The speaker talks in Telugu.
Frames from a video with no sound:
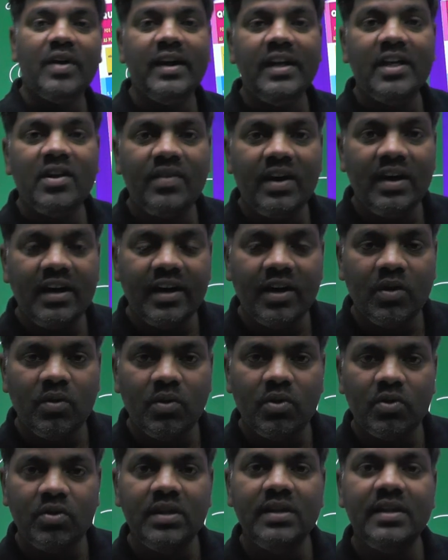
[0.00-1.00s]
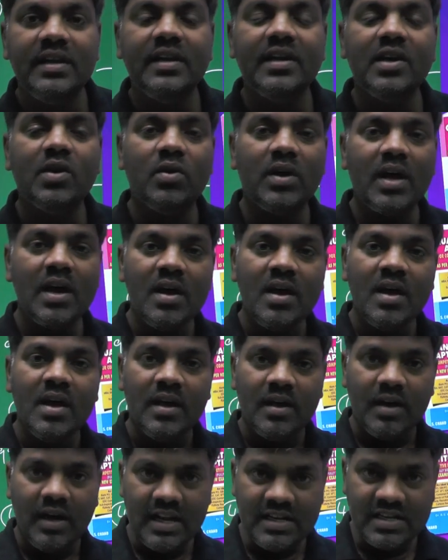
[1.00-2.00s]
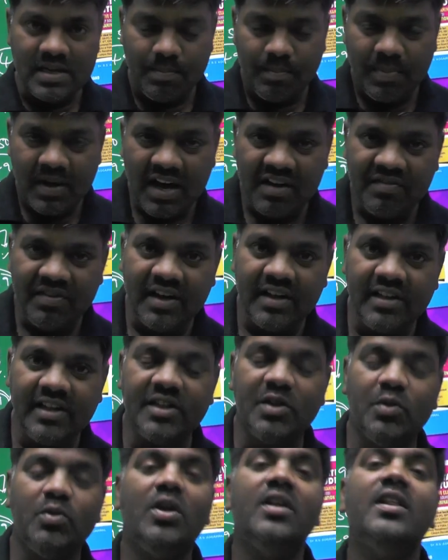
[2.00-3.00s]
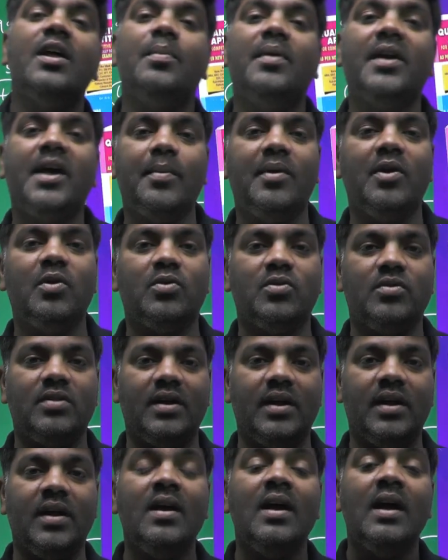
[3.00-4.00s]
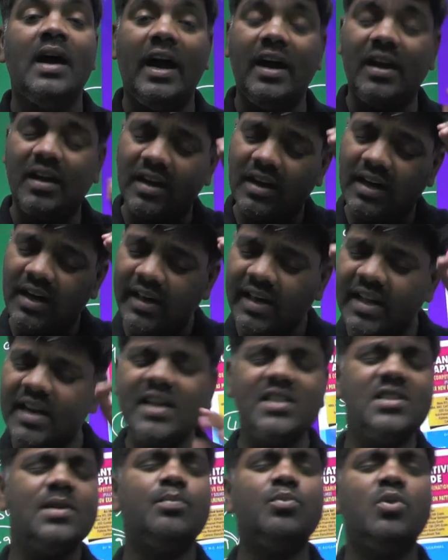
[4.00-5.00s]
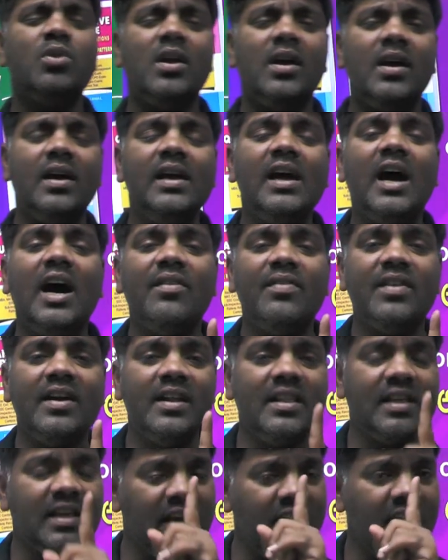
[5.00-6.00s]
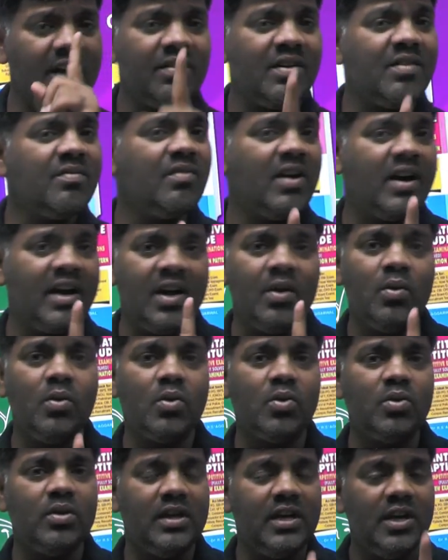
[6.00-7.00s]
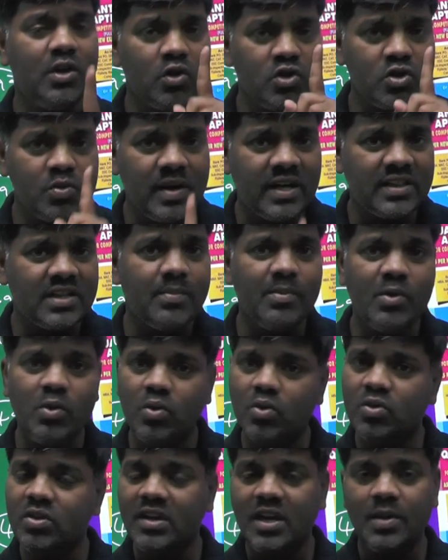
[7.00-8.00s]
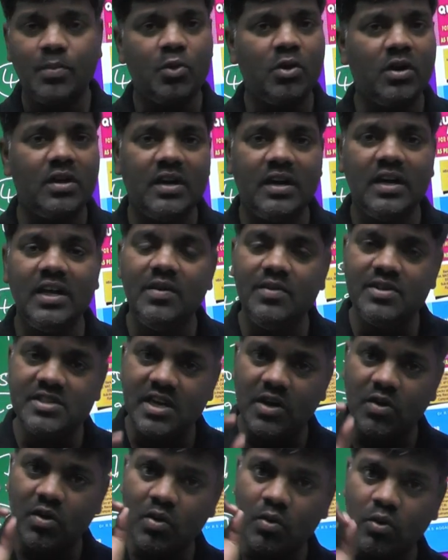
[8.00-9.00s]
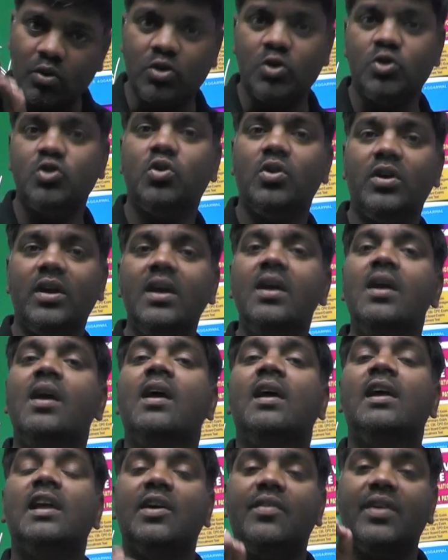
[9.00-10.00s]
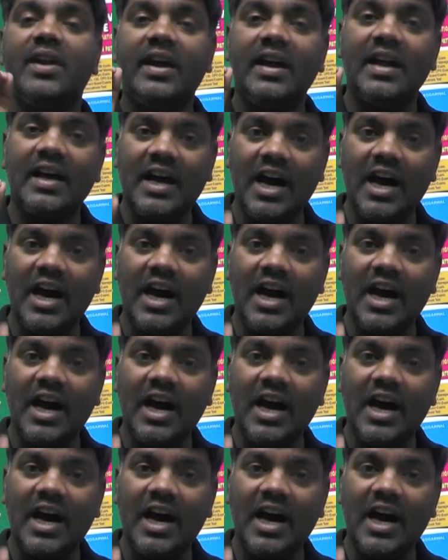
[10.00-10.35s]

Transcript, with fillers: వన్ ఇయర్ వ్యాలిటీ ఉంటుంది దీనికి కూడా నేను చెప్పే ఆఫర్ ఏదైతే ఉందో అది అప్లికేబుల్ అవుతుందండి అండ్ క్లియర్గా చెప్తున్నానండి ఈ ఆఫర్ అనేది కేవలం వన్ డే ఉంటుంది ఈ రోజు మాత్రమే ఉంటుంది రేపు ఉండదండి ఈ విషయాన్ని కూడా గుర్తుంచుకోండి ఎవరికైనా